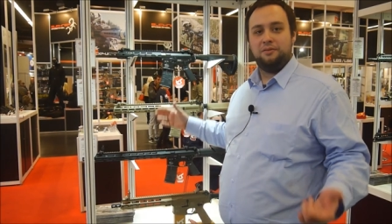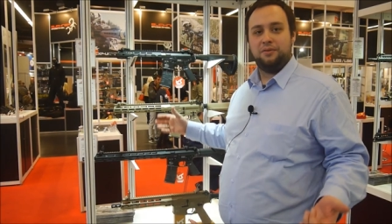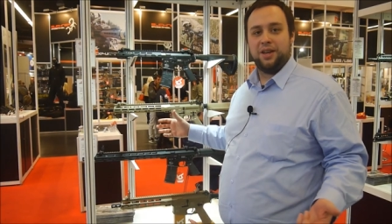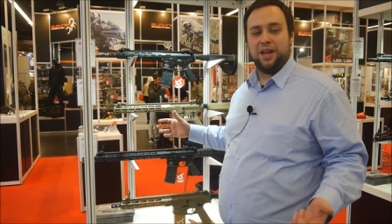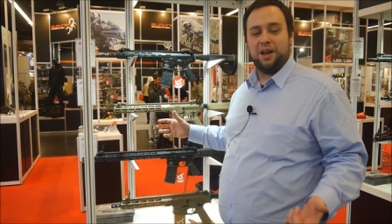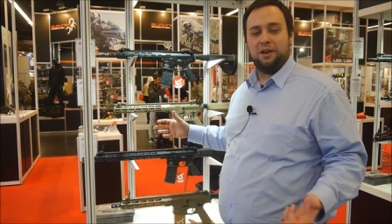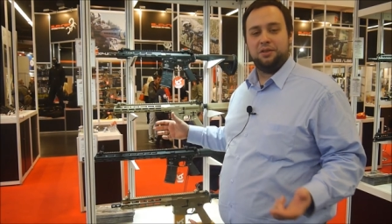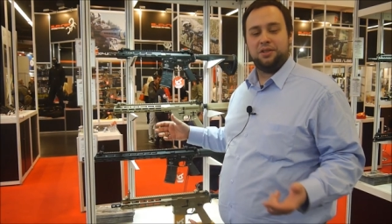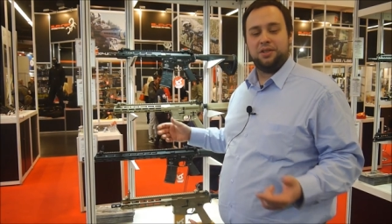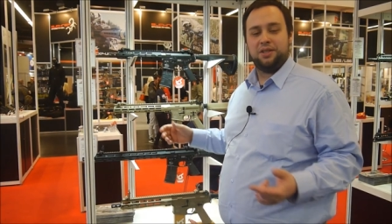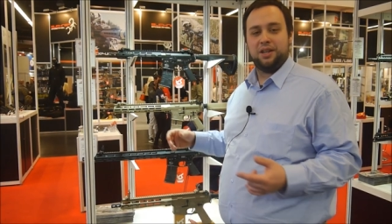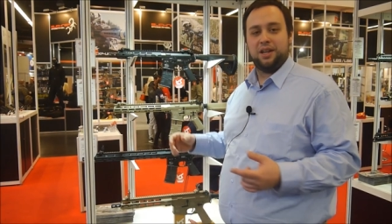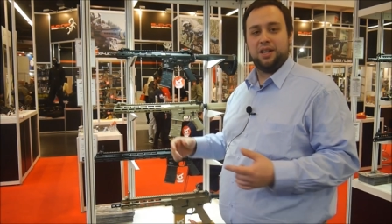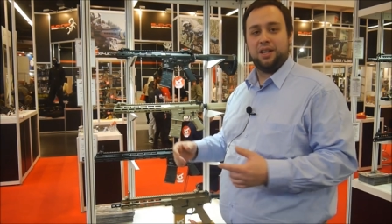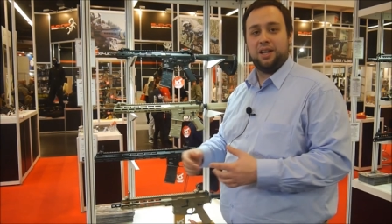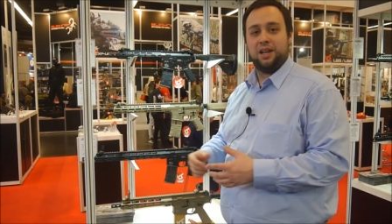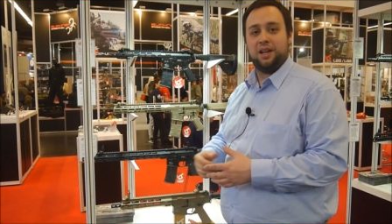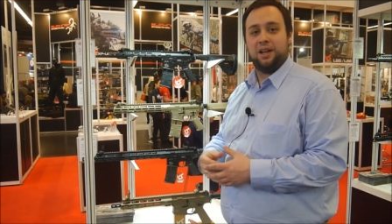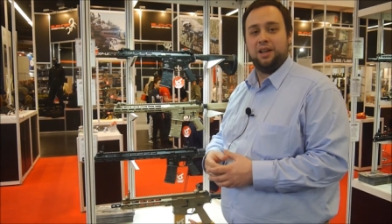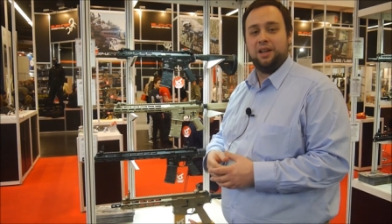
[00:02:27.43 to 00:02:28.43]
wie aus
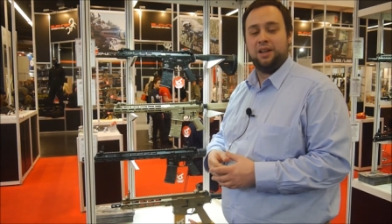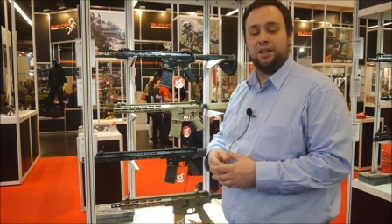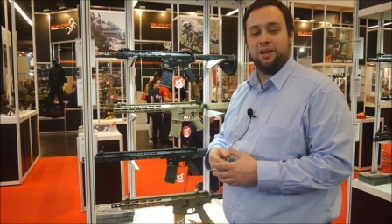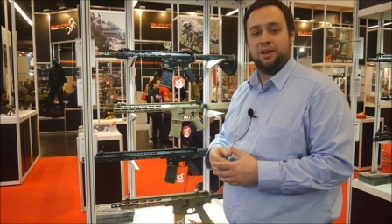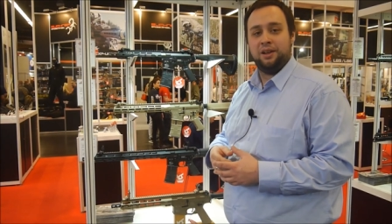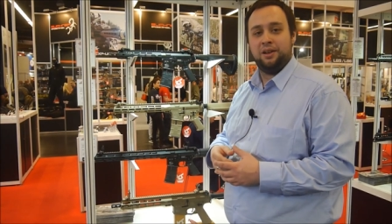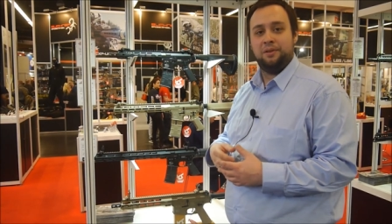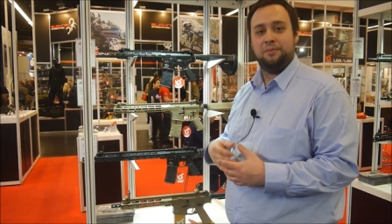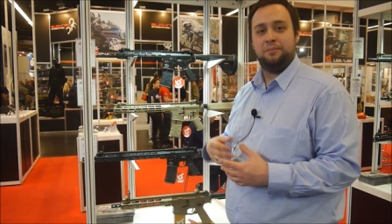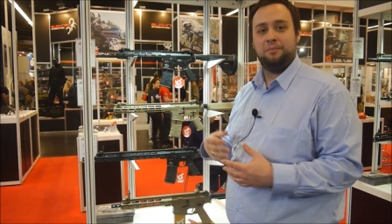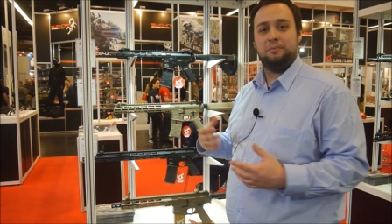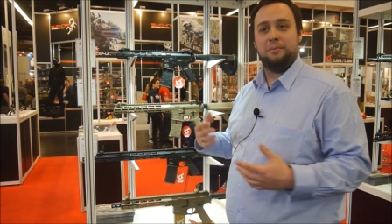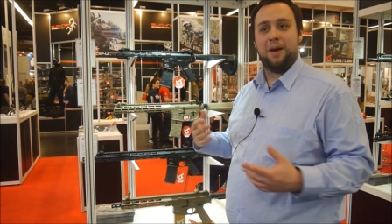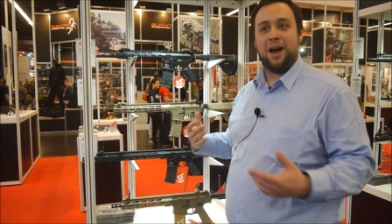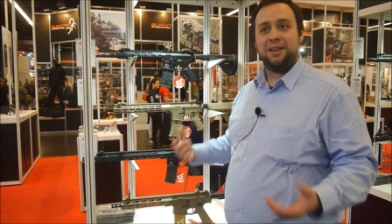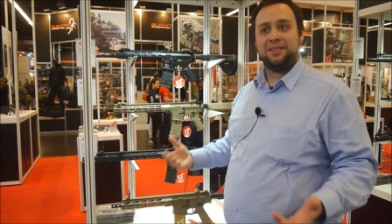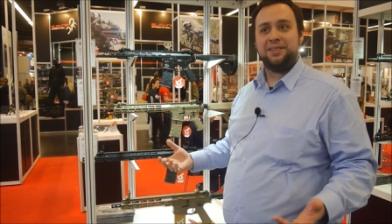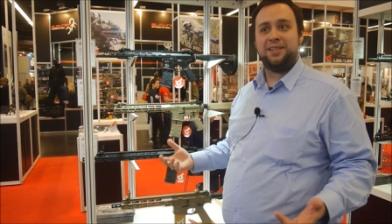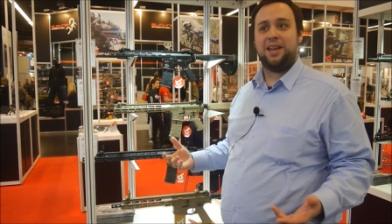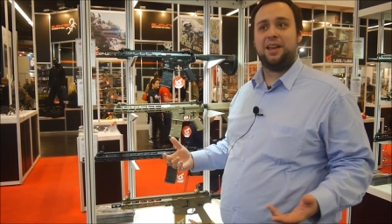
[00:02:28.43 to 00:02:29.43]
der äh,
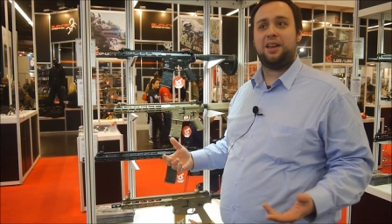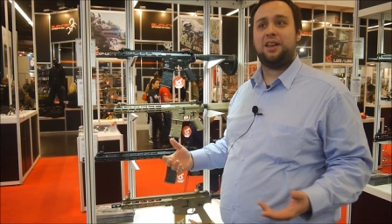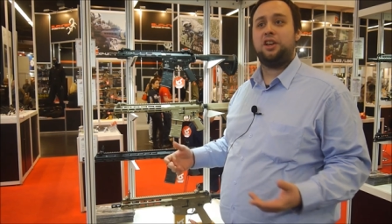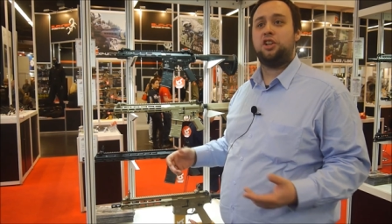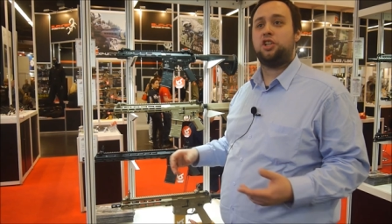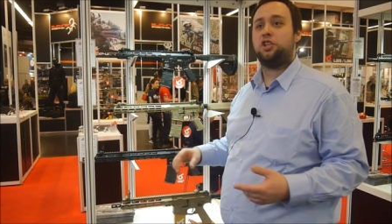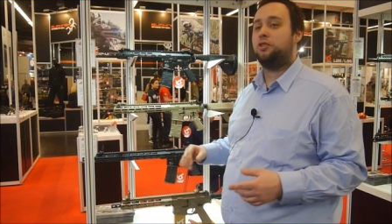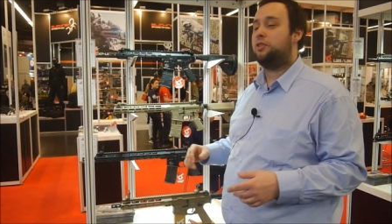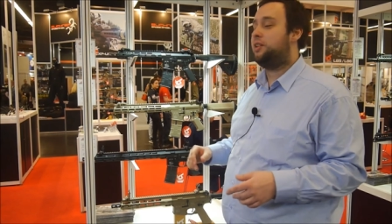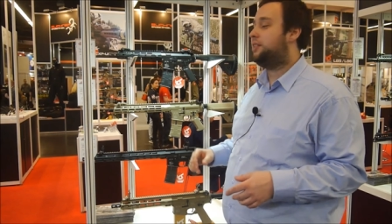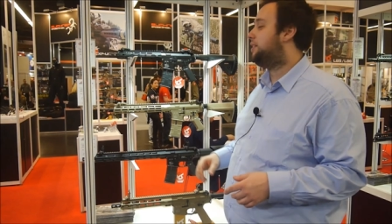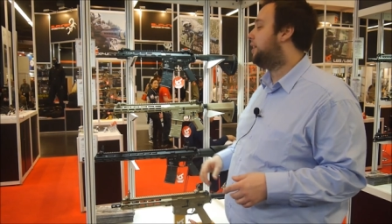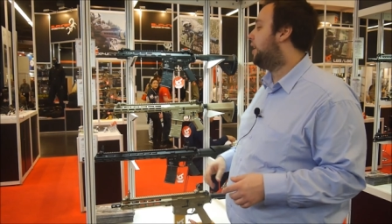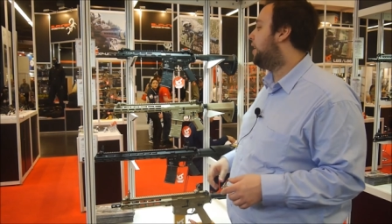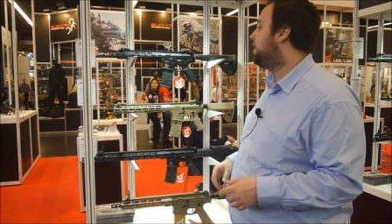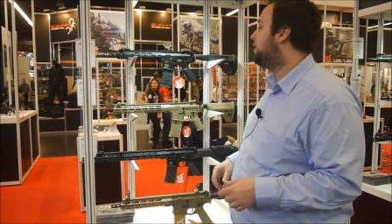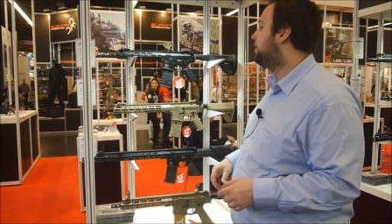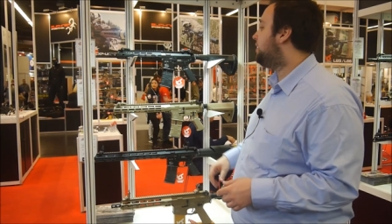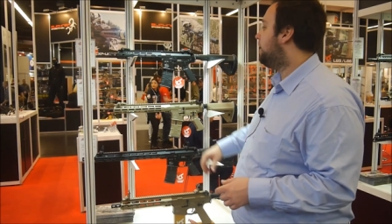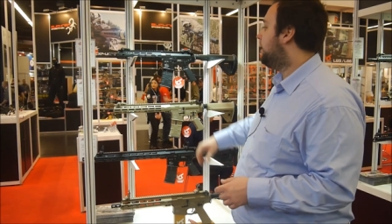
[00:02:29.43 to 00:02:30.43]
Mars-Serie schon
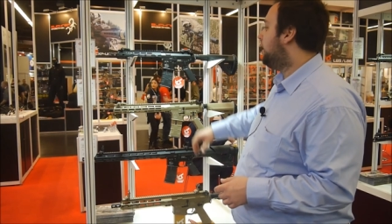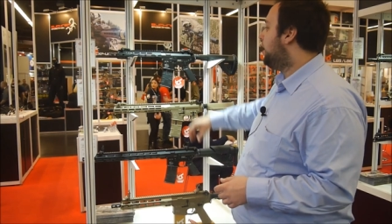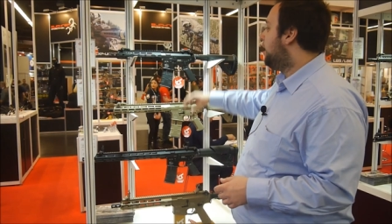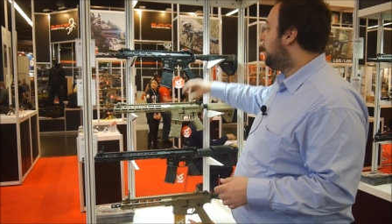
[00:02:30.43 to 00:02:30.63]
gezeigt.